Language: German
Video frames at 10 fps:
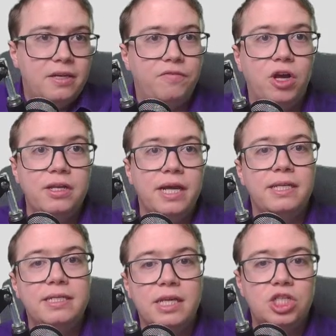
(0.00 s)
gewonnen
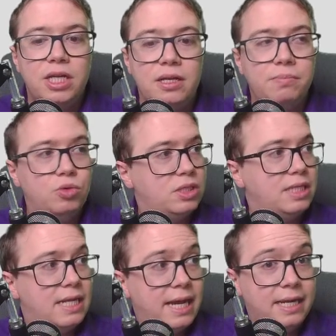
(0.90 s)
an dieser Stelle, muss
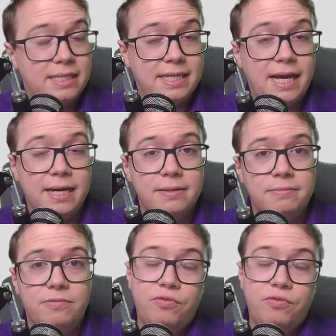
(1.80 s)
ich leider sagen.